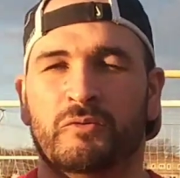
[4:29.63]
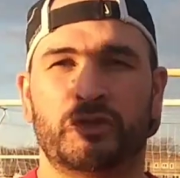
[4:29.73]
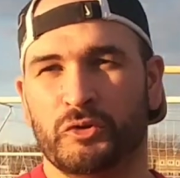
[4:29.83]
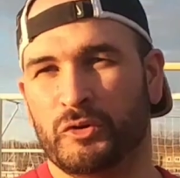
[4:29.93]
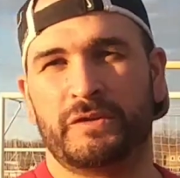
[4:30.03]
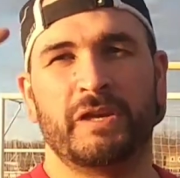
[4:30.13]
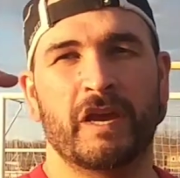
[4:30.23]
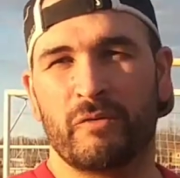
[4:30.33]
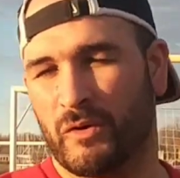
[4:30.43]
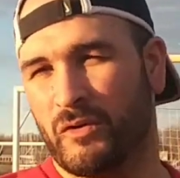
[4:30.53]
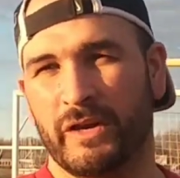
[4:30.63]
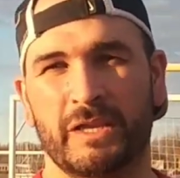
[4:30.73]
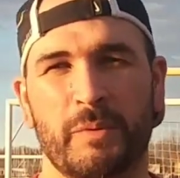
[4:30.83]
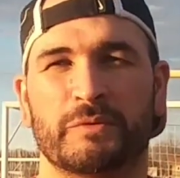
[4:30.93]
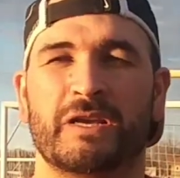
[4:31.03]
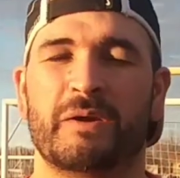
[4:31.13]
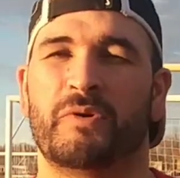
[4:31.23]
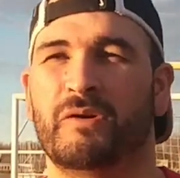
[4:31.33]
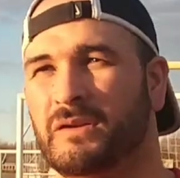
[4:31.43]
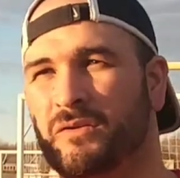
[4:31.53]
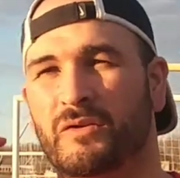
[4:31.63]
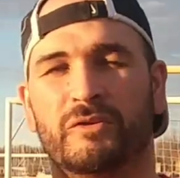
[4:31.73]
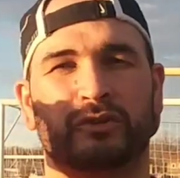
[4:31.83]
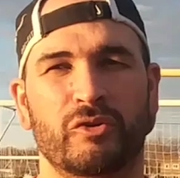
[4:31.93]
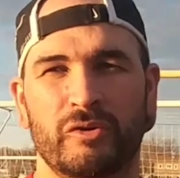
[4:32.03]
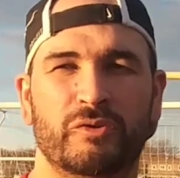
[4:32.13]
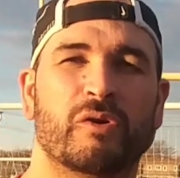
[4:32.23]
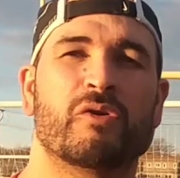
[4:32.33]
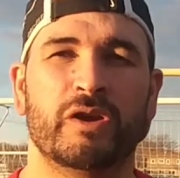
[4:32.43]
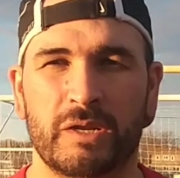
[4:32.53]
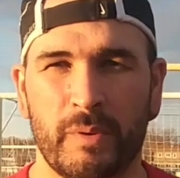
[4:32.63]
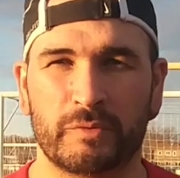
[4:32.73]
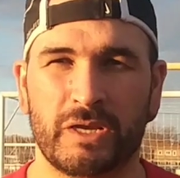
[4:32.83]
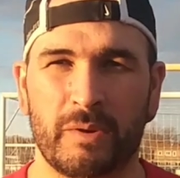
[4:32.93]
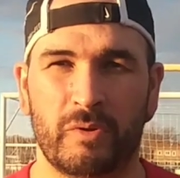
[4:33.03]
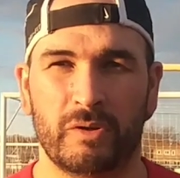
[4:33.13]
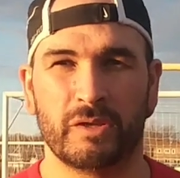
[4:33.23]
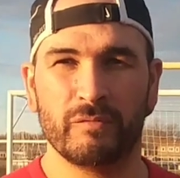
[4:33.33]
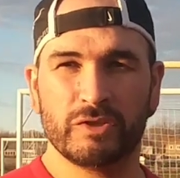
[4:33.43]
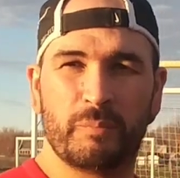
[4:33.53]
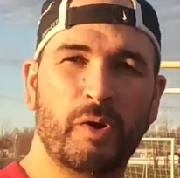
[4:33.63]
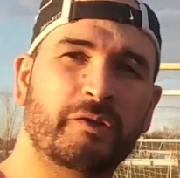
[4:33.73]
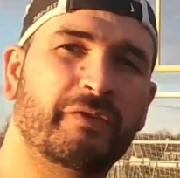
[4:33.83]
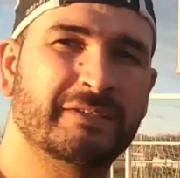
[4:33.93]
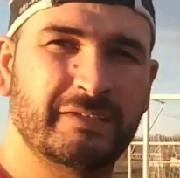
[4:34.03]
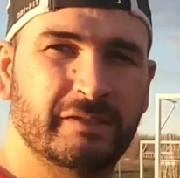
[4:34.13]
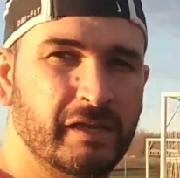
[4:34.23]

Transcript: Um chute, uma corrida para buscar a bola. Outro chute, uma corrida para buscar a bola. Então você pode fazer esse